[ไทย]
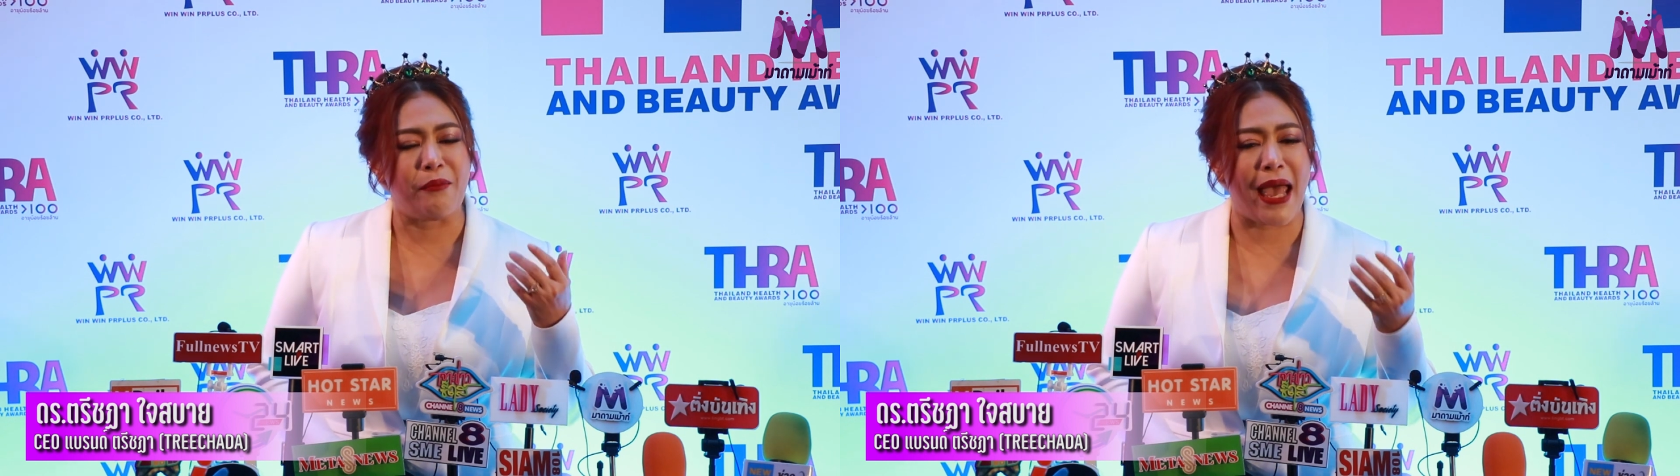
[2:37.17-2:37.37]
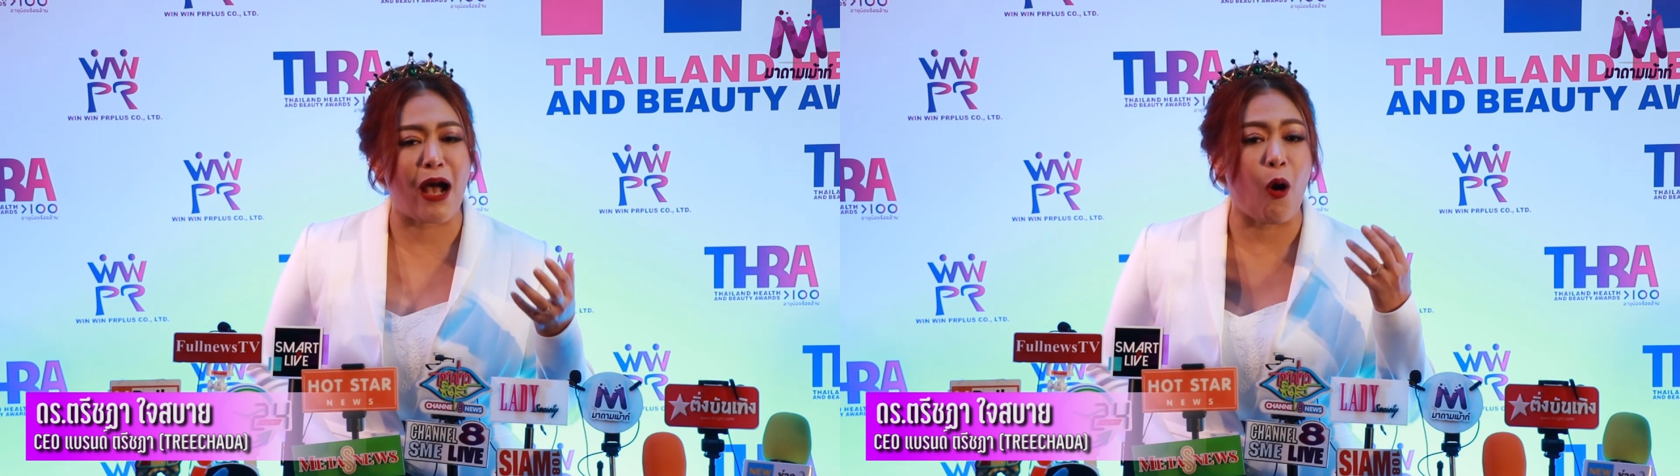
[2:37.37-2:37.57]

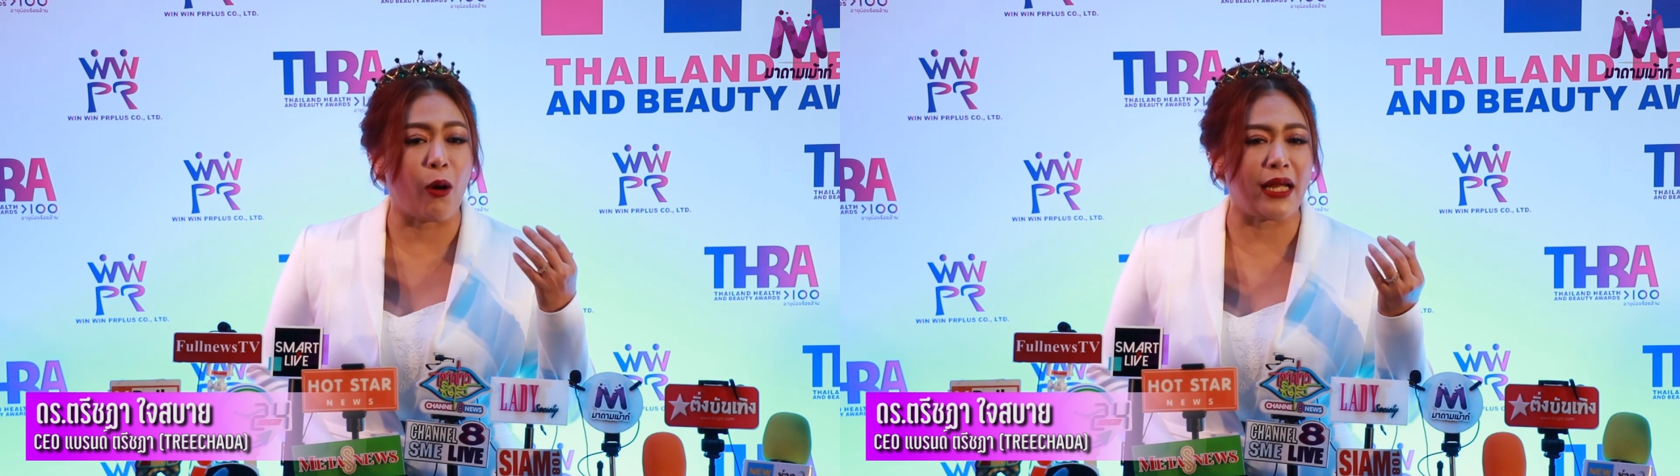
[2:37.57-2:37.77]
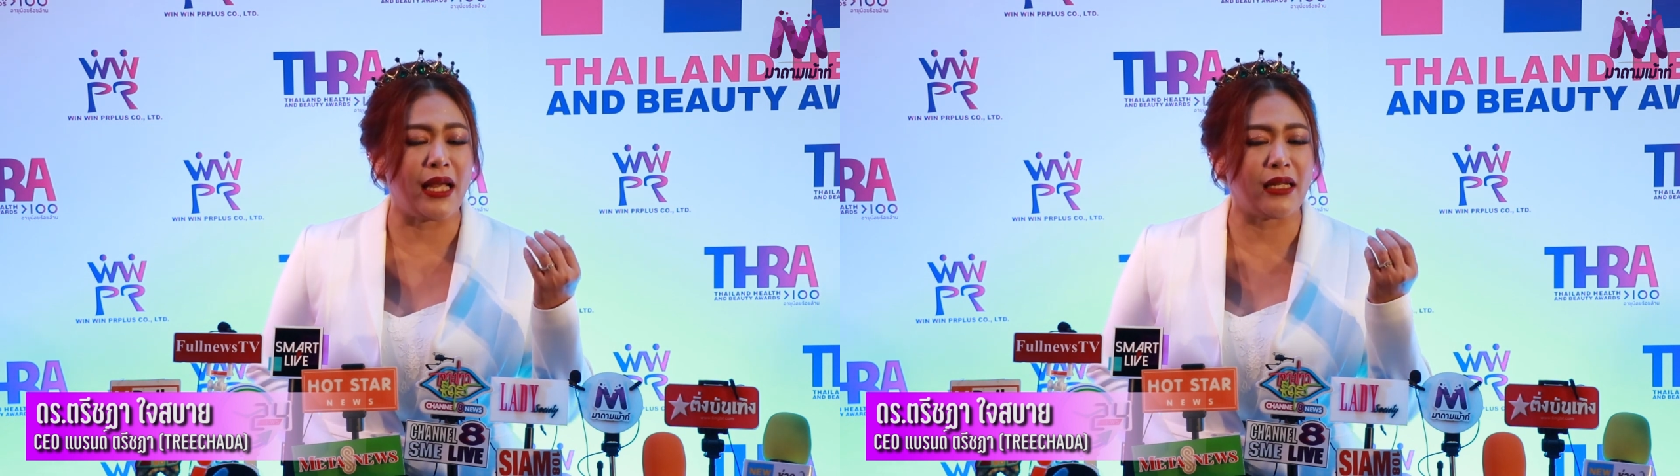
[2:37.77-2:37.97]
แม่คง
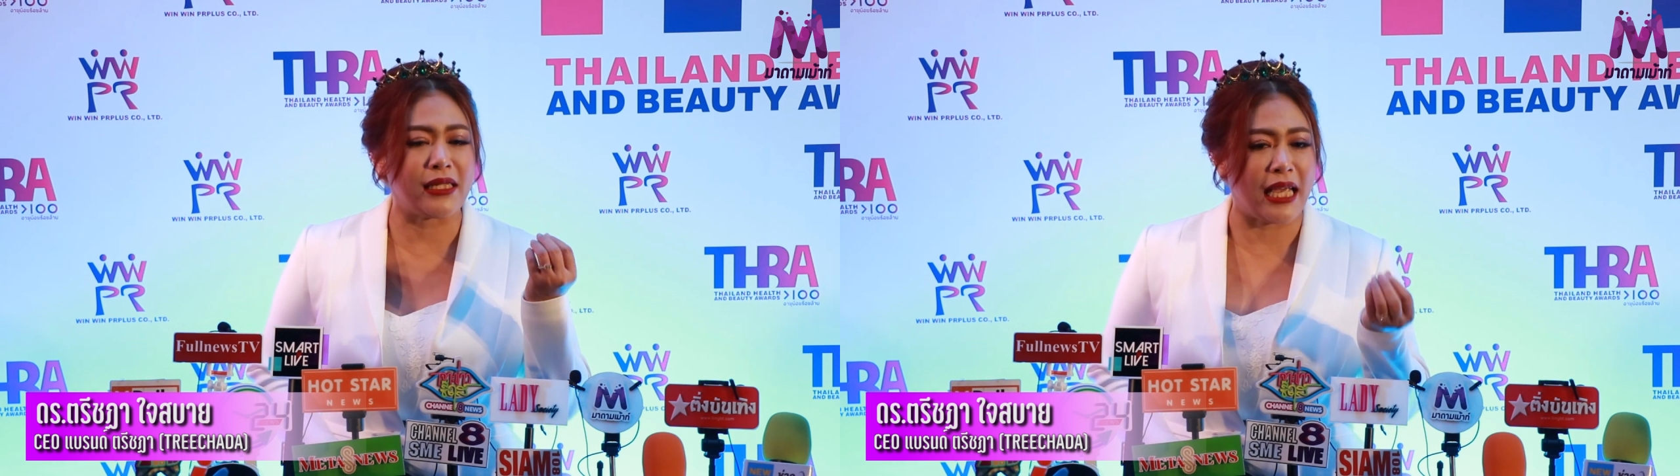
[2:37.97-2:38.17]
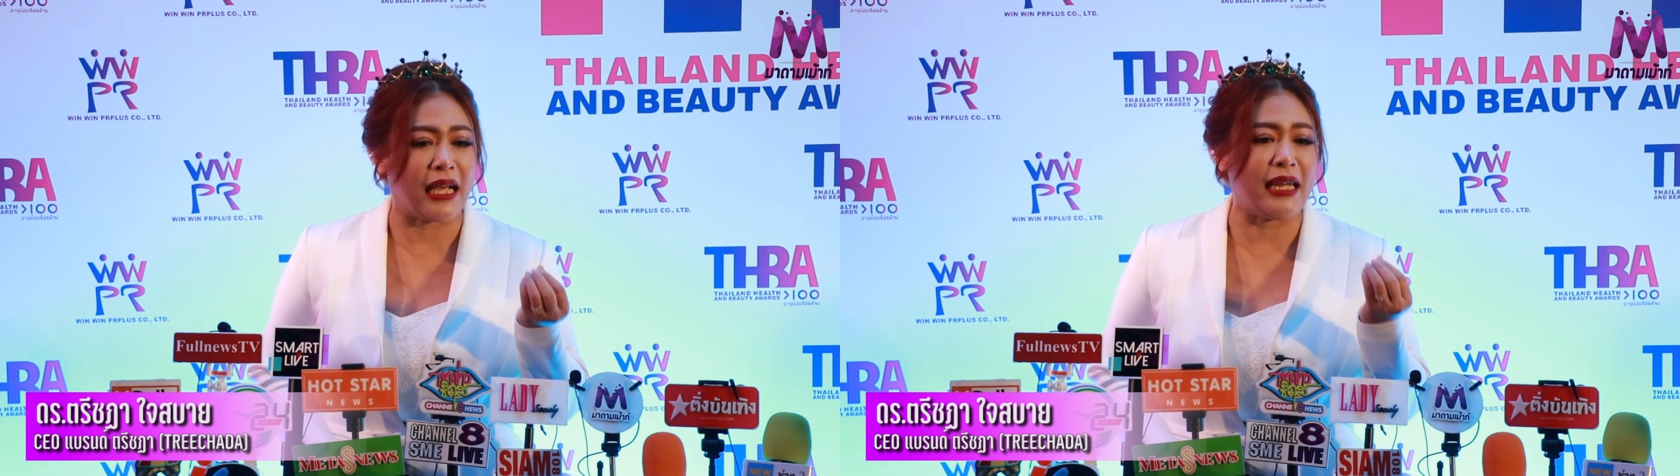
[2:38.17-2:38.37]
ได้
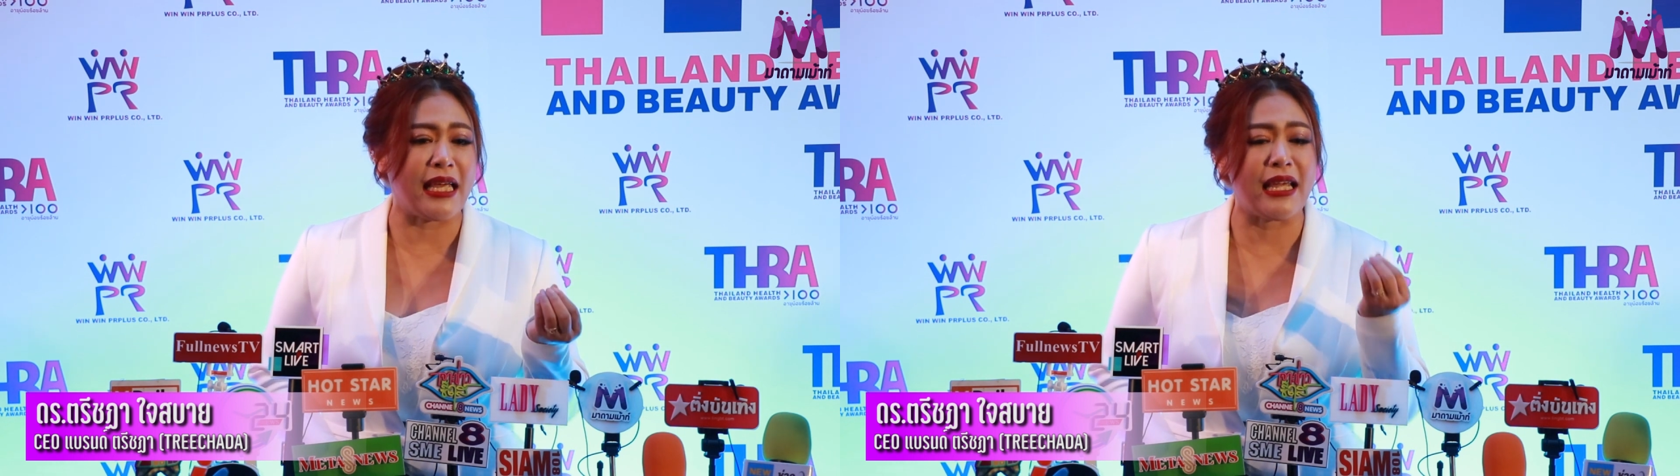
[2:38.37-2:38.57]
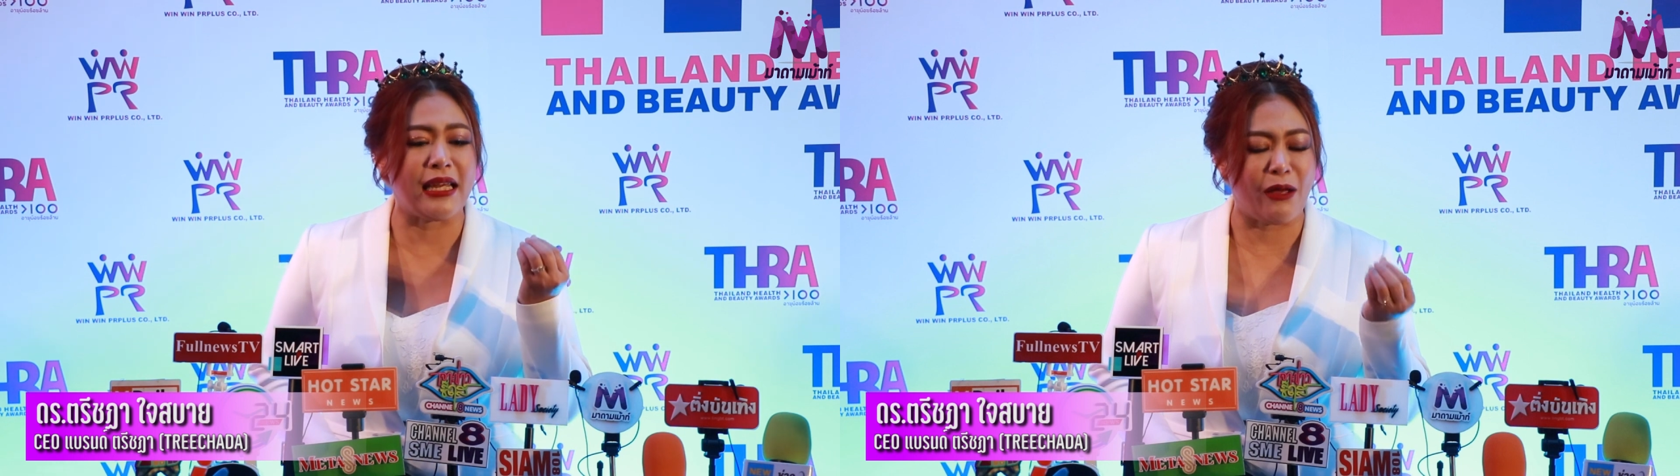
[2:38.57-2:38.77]
ทิ้งห
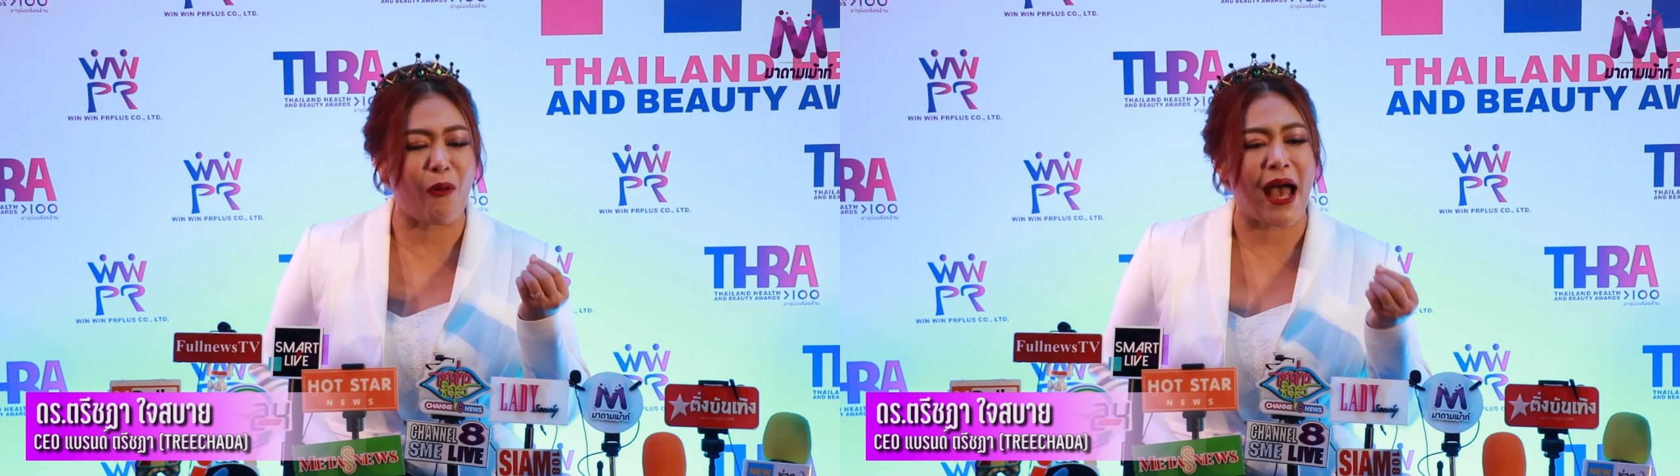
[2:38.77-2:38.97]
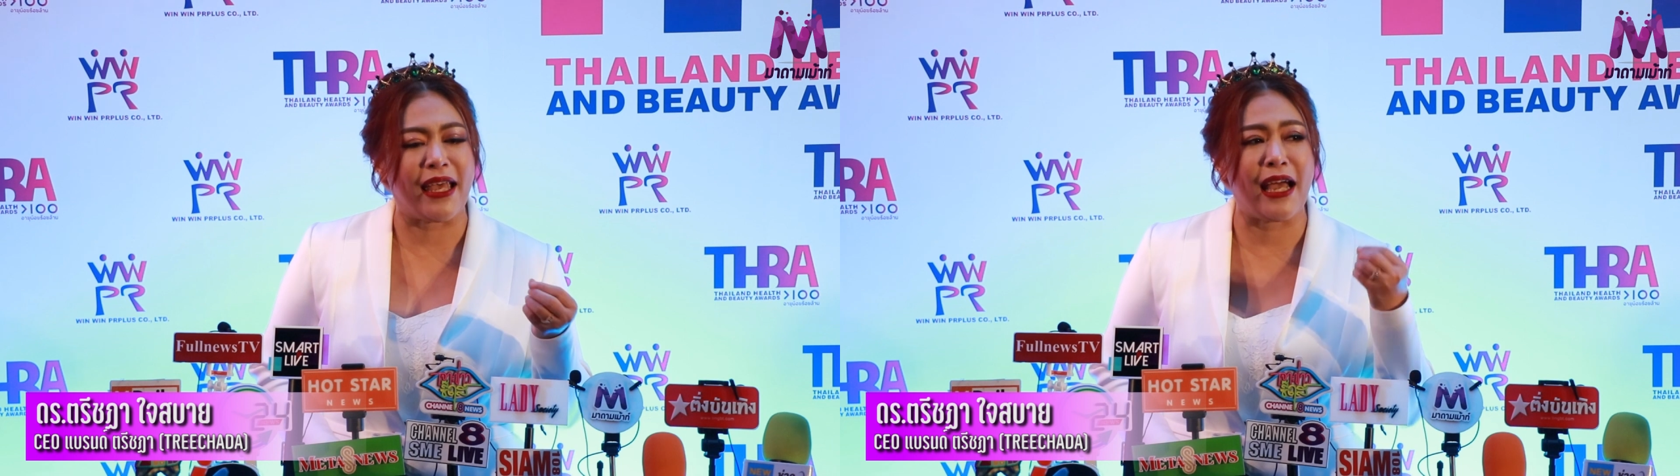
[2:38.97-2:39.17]
นี้นี้ไว้